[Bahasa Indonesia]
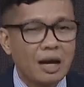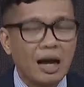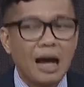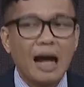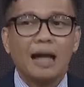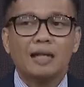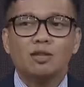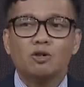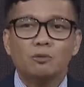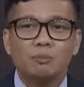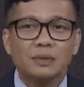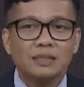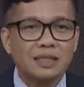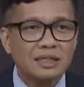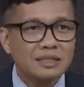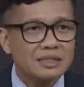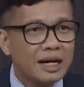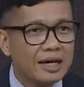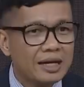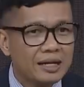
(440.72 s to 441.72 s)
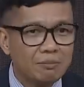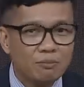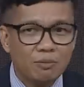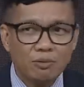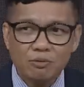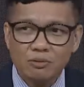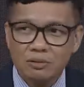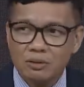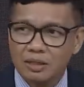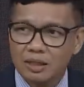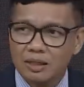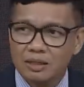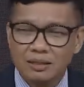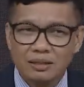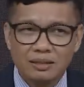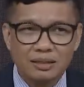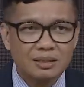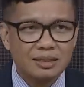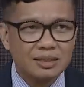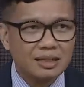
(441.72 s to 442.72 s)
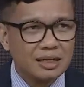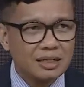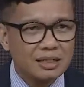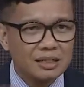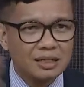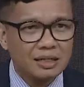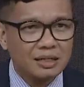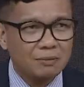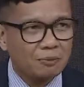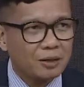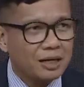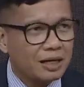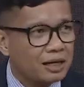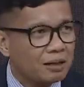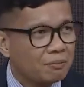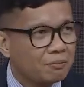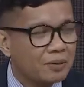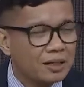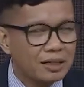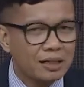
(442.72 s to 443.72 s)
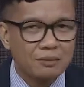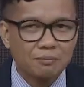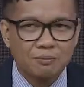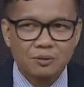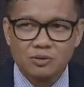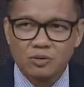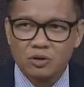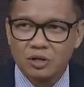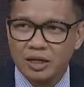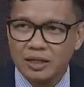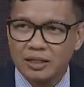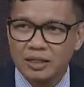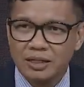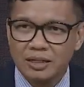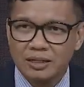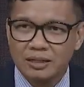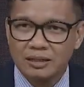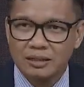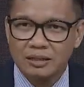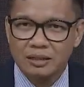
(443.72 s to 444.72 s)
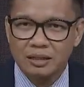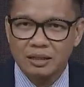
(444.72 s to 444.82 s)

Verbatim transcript: Atau bisa jadi mungkin ketika kita diperhadapkan dengan persoalan ini,